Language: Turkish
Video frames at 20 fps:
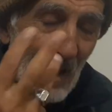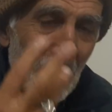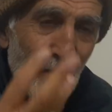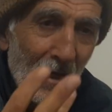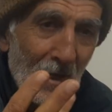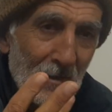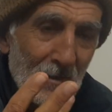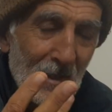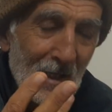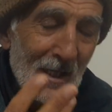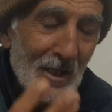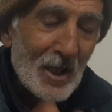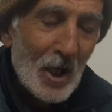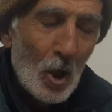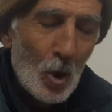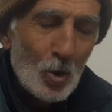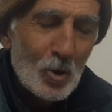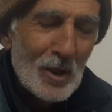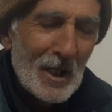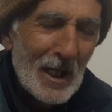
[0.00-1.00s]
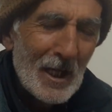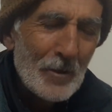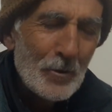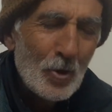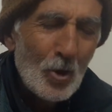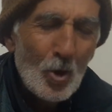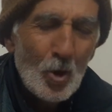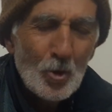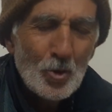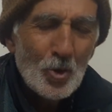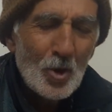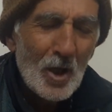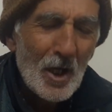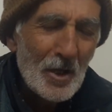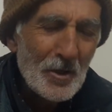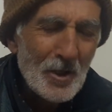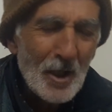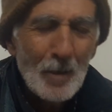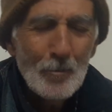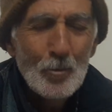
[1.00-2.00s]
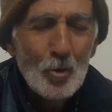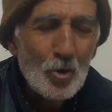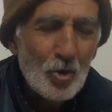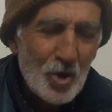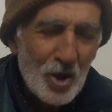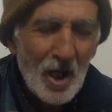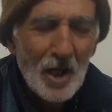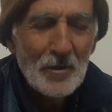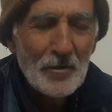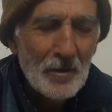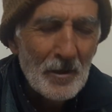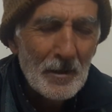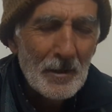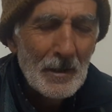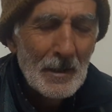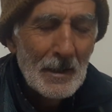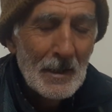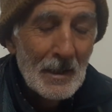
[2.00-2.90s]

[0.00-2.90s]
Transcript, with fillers: Evet. Yahudiler diyor o çıkacak Muşya'dır.